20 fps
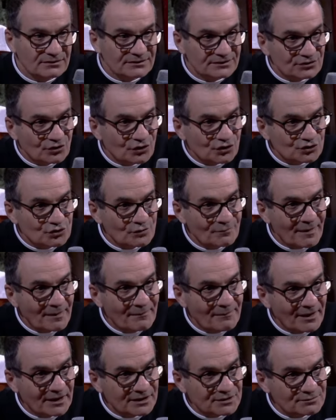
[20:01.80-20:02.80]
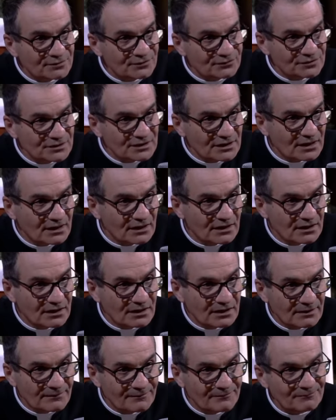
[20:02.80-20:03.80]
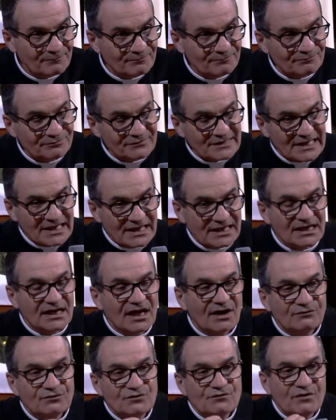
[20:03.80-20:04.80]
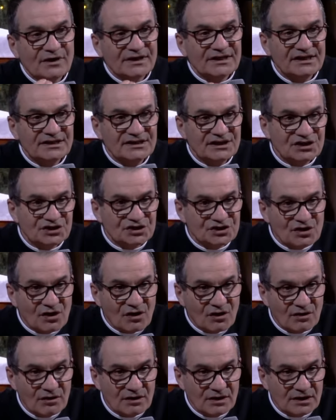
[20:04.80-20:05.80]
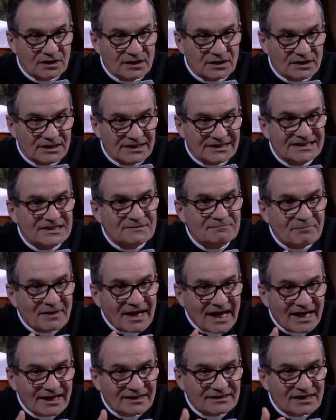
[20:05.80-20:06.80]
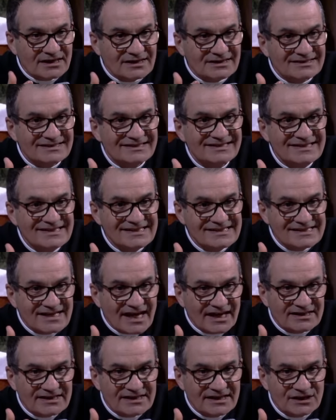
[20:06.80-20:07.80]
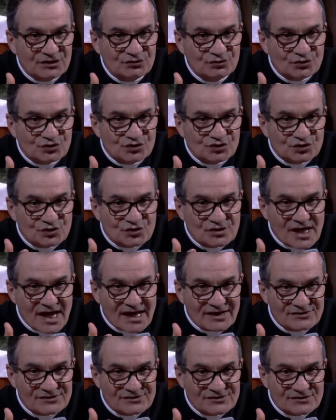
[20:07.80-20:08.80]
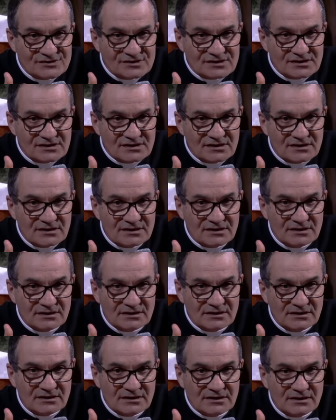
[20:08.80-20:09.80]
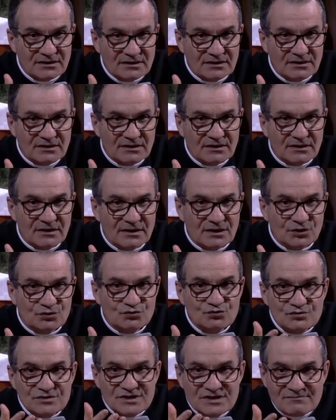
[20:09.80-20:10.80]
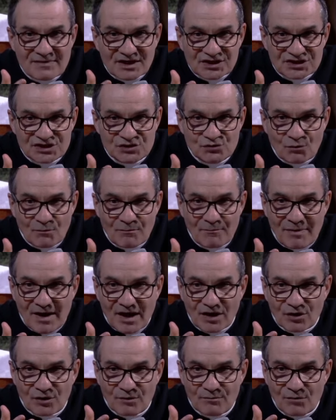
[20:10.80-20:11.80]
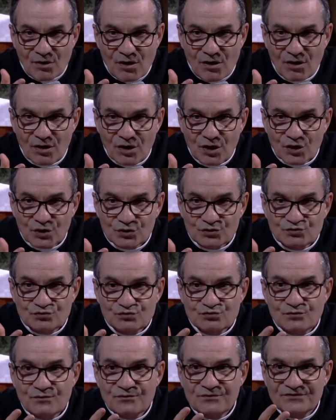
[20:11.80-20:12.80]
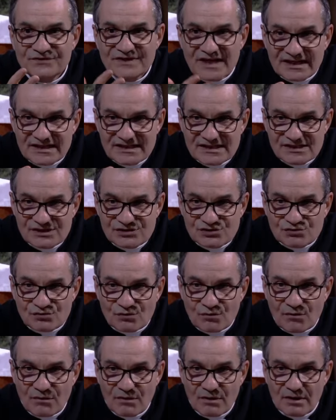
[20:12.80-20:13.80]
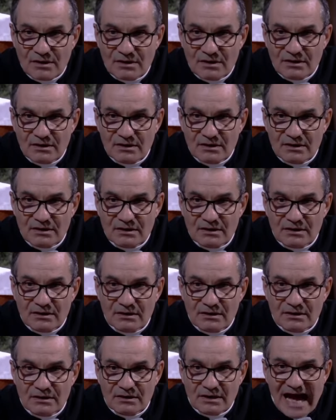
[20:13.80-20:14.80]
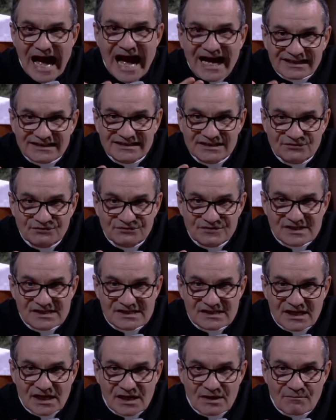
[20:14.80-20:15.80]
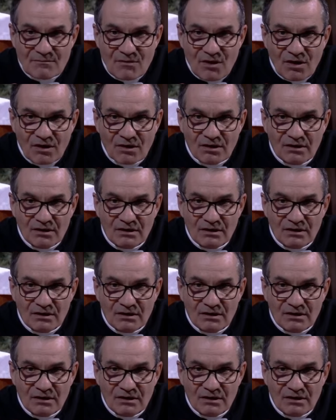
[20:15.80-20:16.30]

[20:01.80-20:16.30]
tranche de papaye, je peux vous dire. Et là, vous voyez des gens qui prennent dix années de jeunesse. Nous n'imaginons pas comment nous nous vieillissons artificiellement